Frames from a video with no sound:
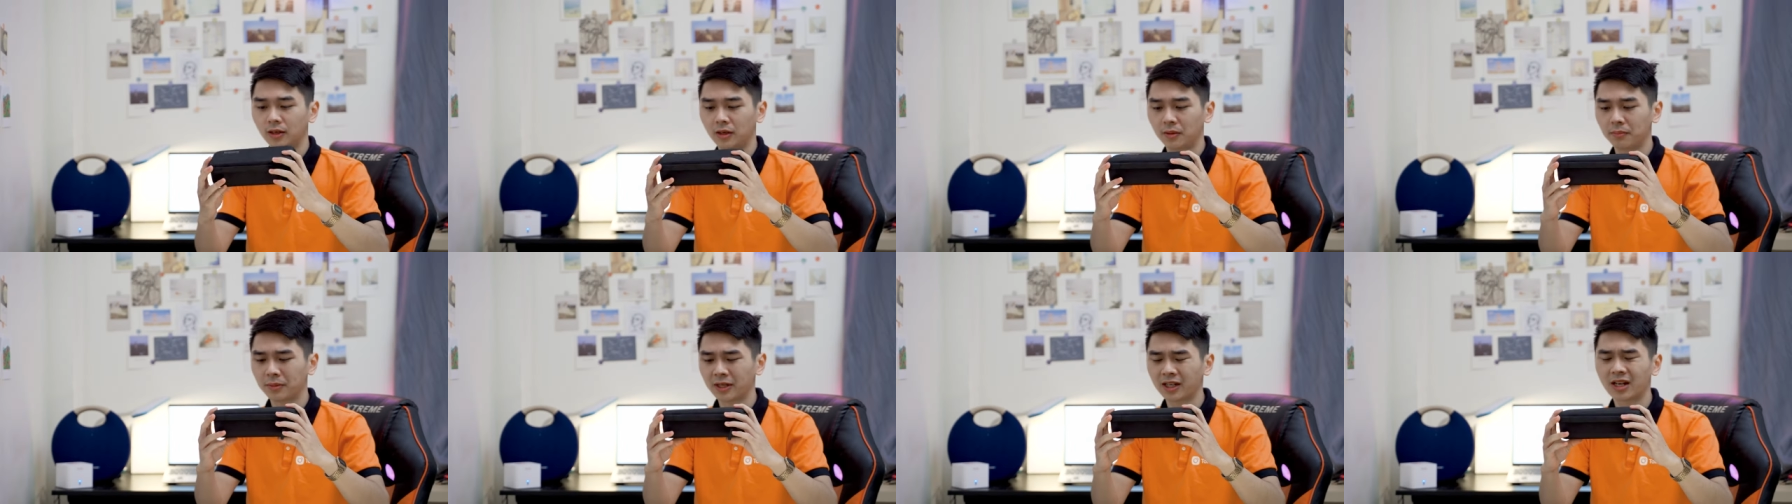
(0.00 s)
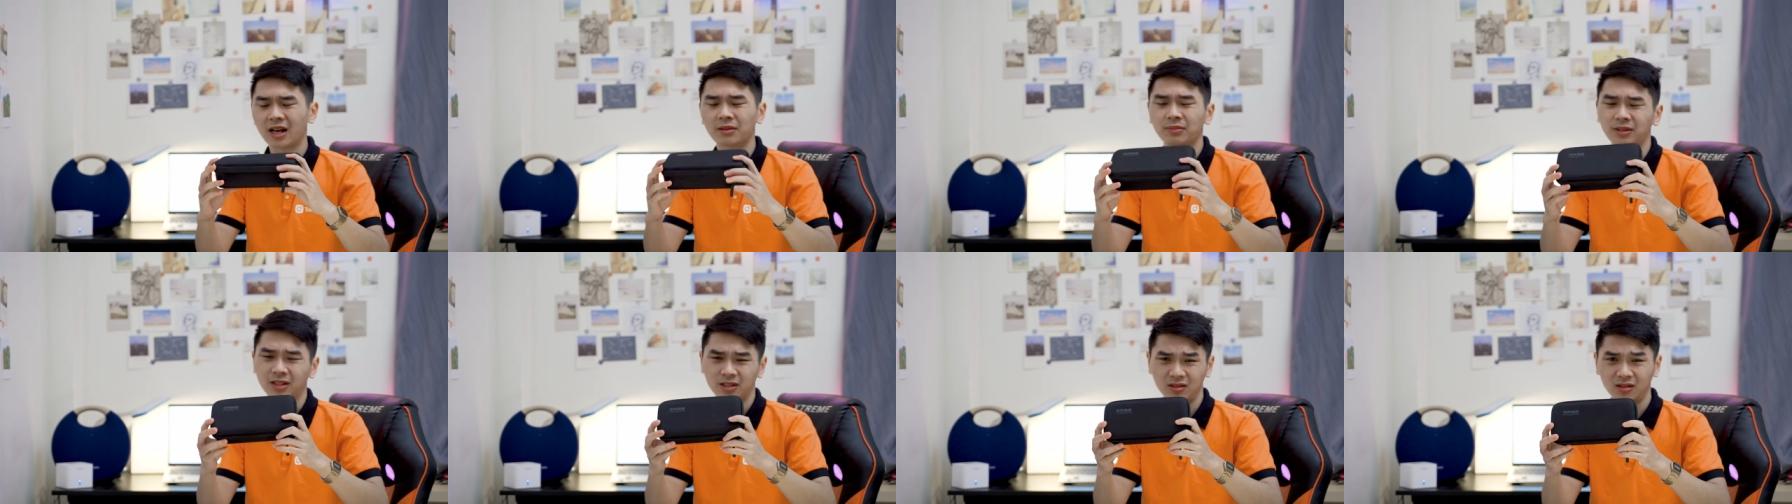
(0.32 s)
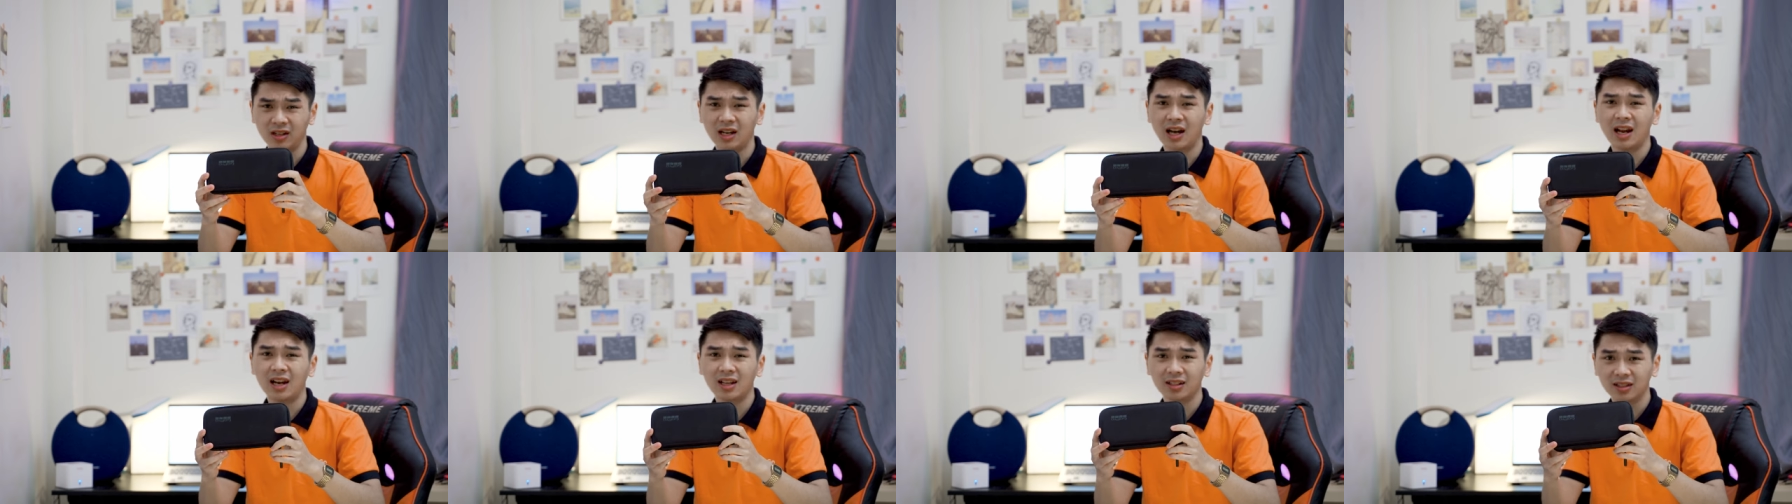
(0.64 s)
Mình cảm thấy
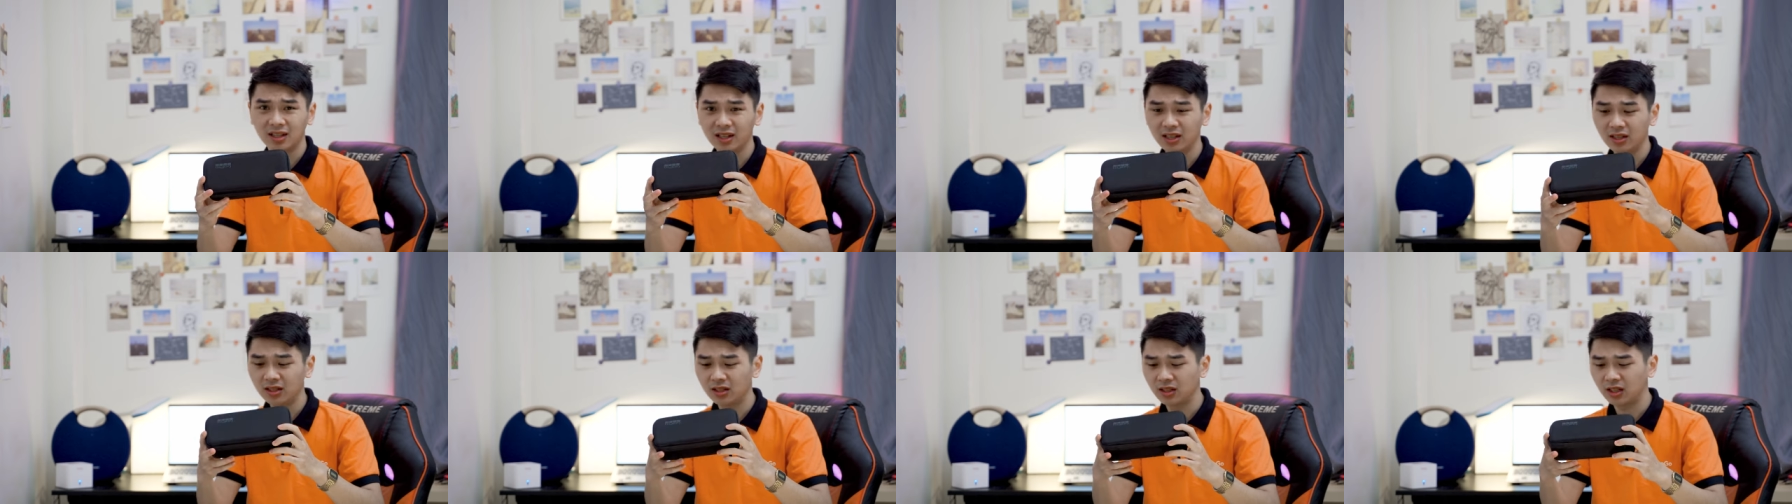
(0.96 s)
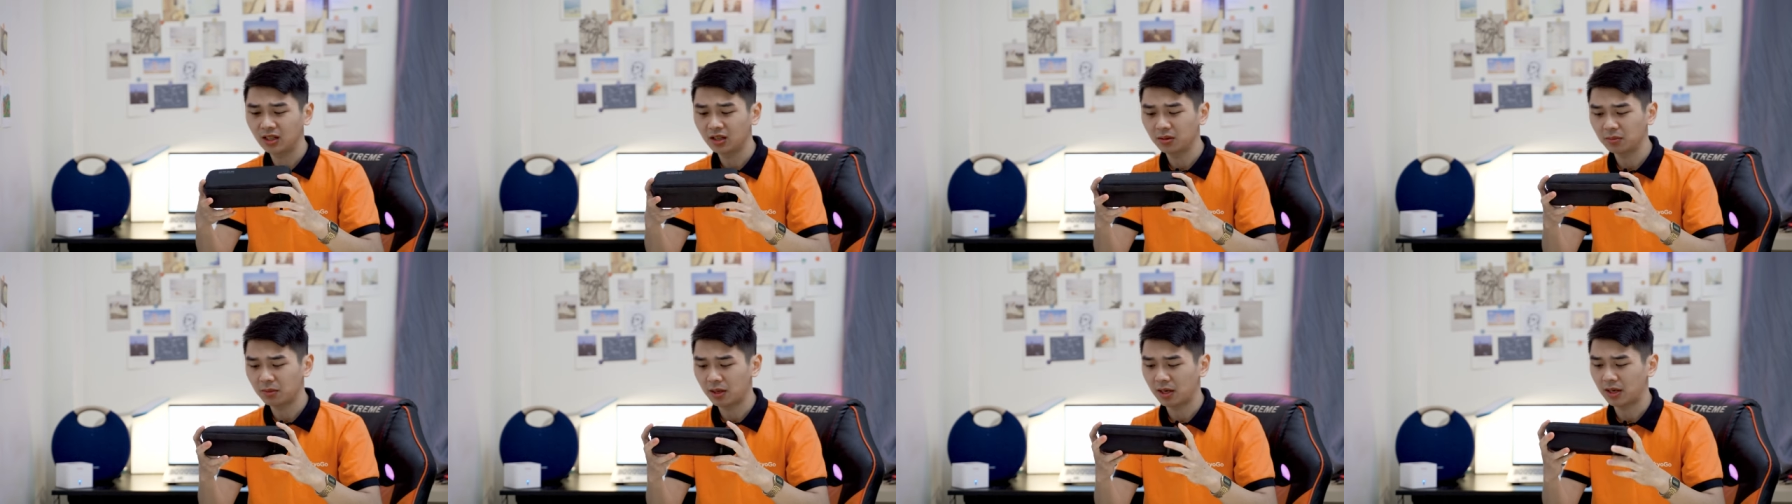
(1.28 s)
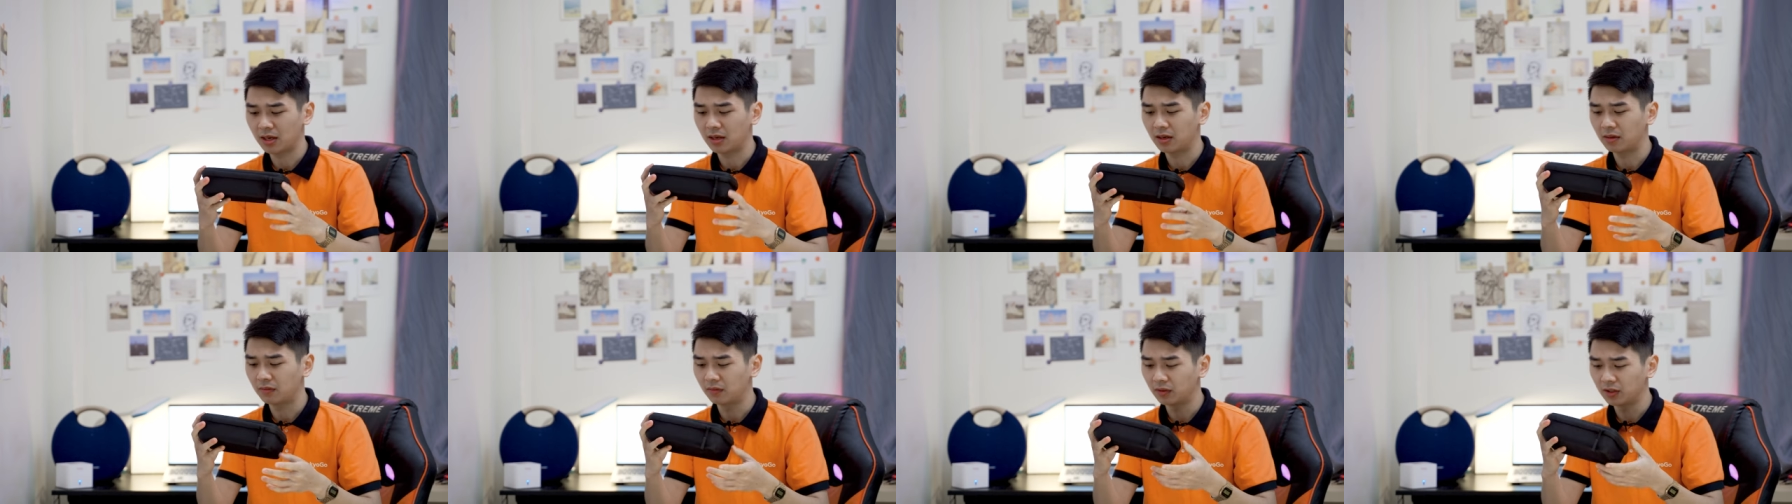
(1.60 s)
nó khá là thích khi
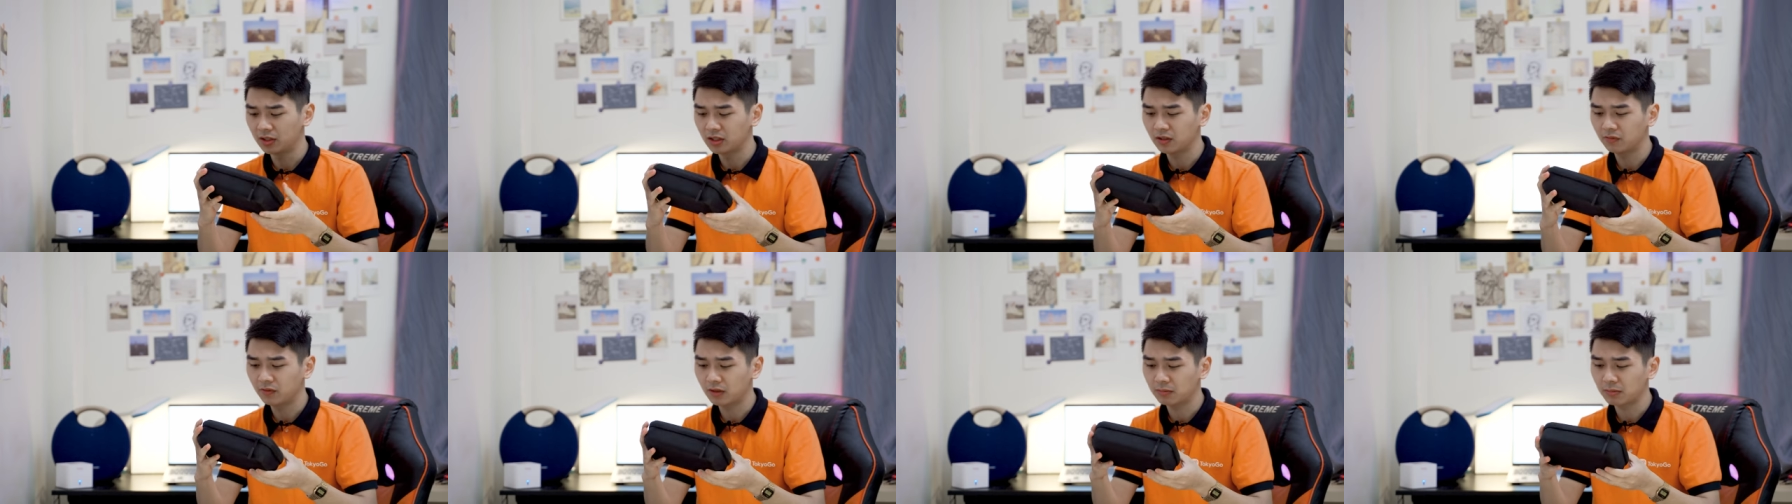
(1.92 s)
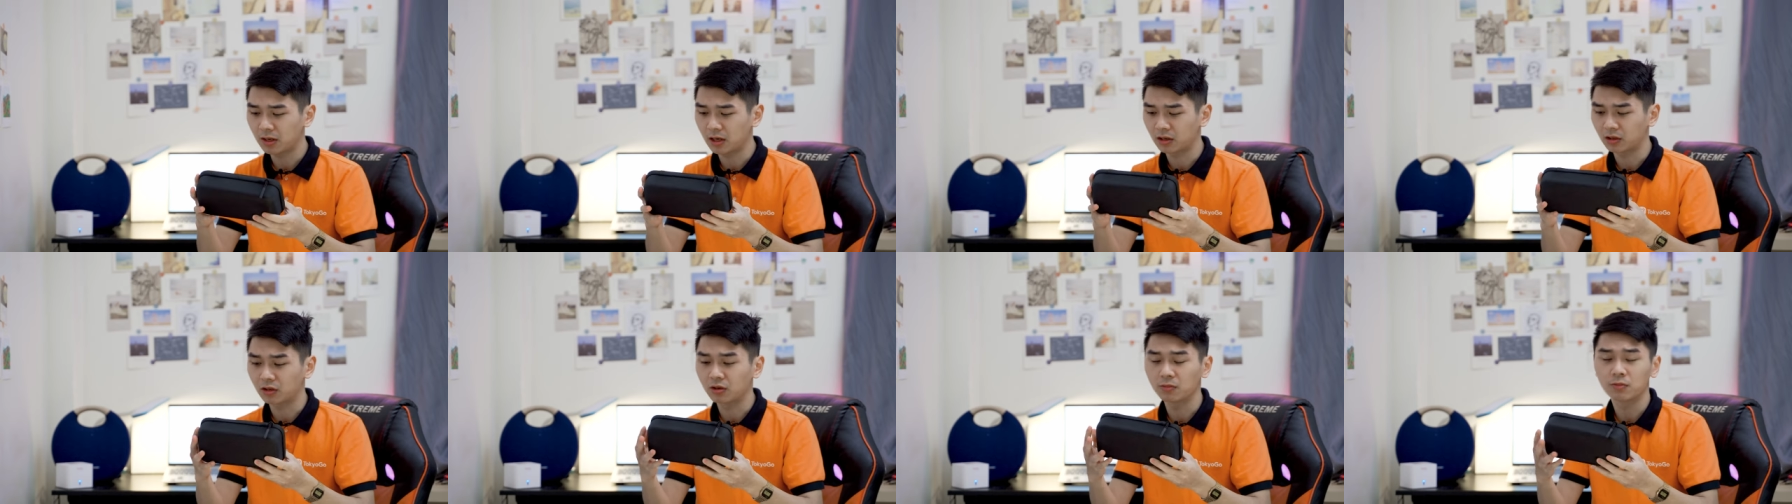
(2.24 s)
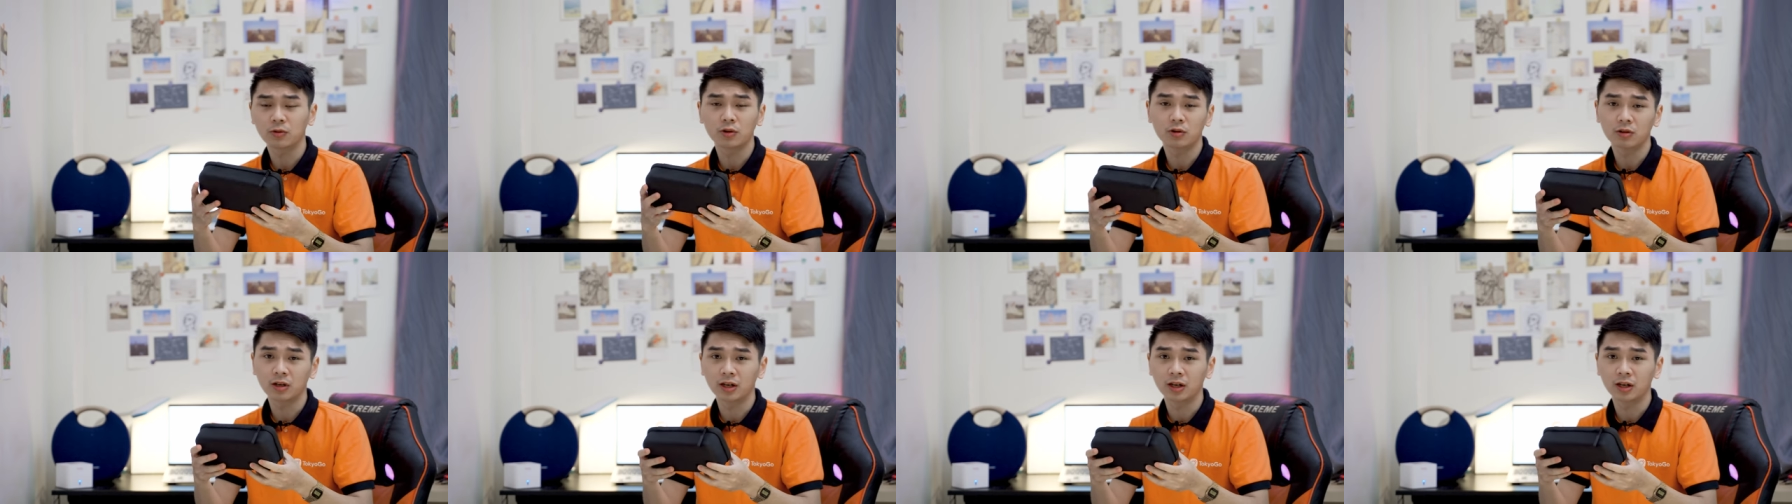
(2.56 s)
mà với những phiên bản GoPro